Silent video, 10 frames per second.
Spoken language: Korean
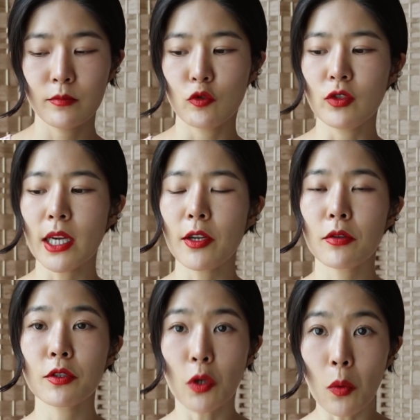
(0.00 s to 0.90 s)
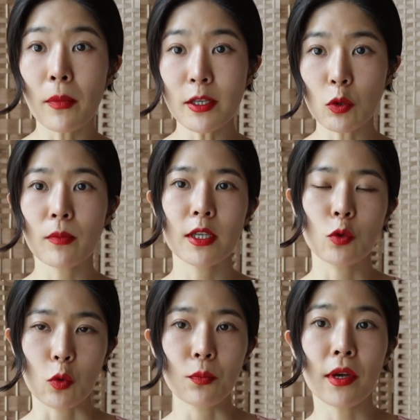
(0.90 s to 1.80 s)
분사력은 정말 정말
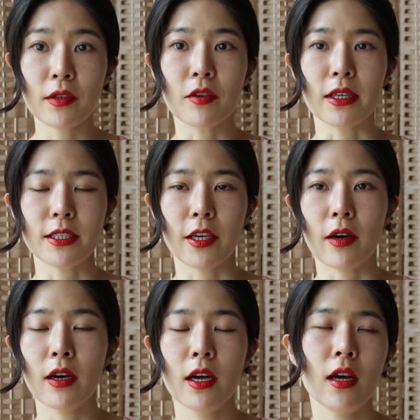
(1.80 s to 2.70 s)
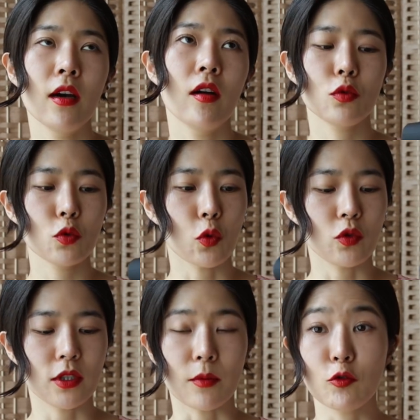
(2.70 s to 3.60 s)
좋은 편인 것 같아요. 또
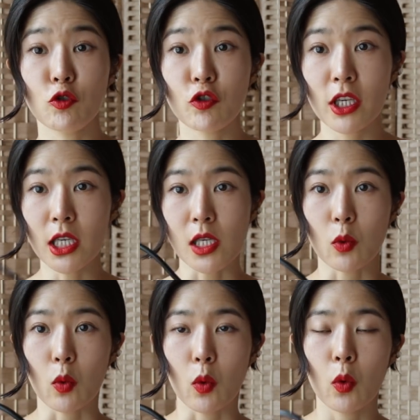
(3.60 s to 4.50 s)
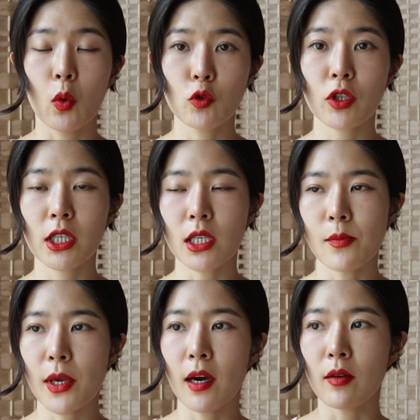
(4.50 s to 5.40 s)
좋은 점 줄이 길고 줄이
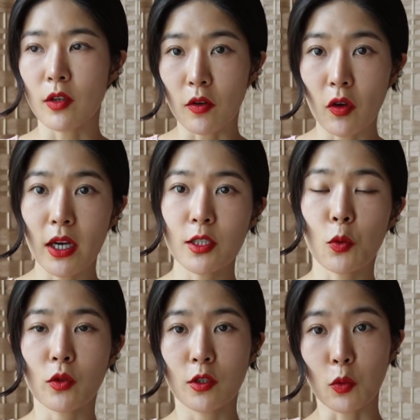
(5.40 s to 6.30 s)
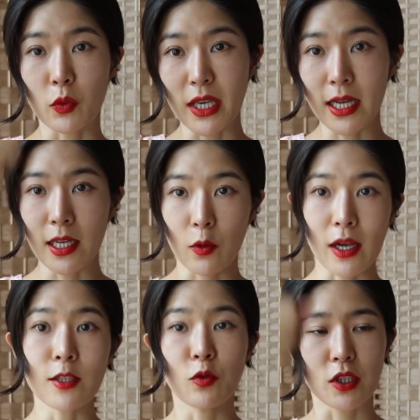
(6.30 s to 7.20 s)
길면 여러 가지 옷을 좀 위아래로
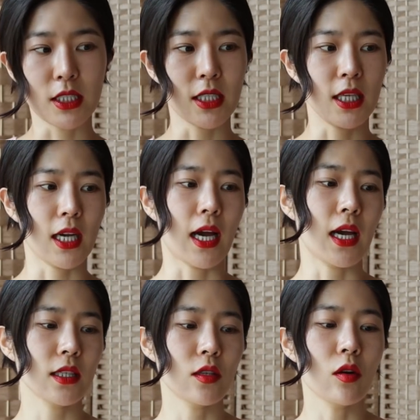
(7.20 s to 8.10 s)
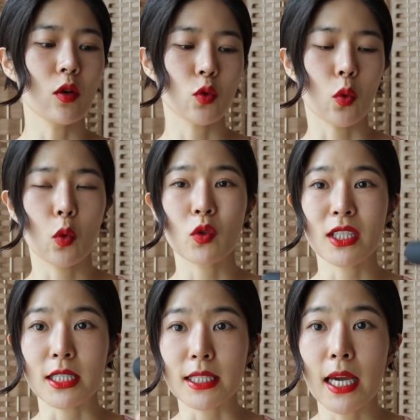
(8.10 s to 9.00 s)
할 수 있으니까 그런 거 좋고
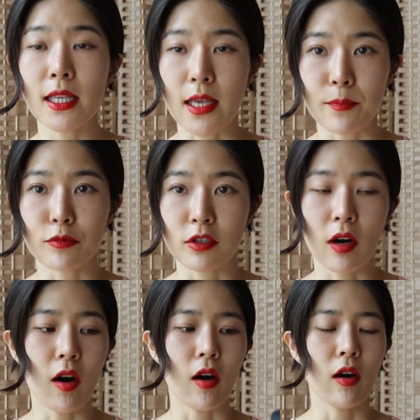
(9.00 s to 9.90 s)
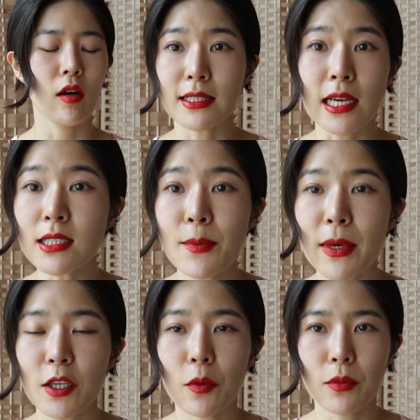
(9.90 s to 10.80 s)
디자인 예쁜 거 다
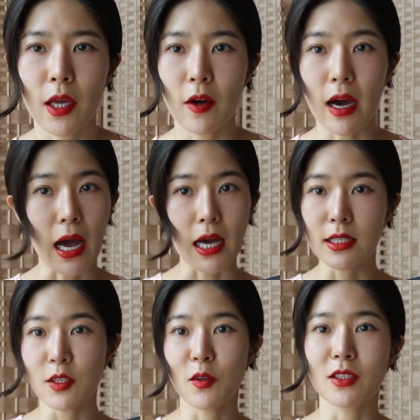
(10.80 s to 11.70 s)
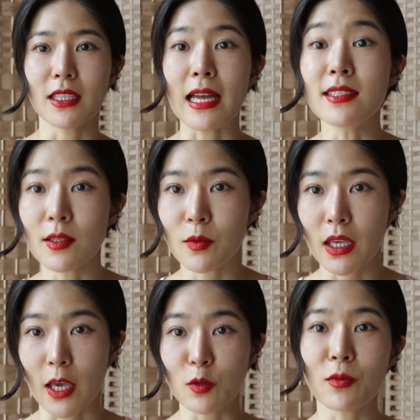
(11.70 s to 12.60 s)
장점밖에 없나요? 아니요 이제 단점
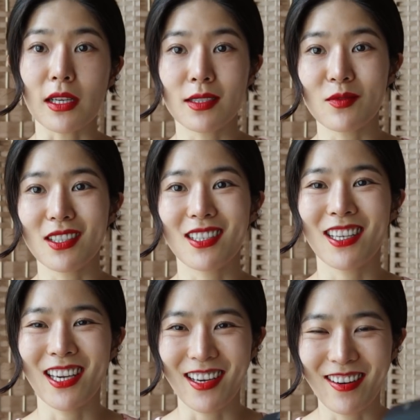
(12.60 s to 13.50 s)
계속 말씀드릴게요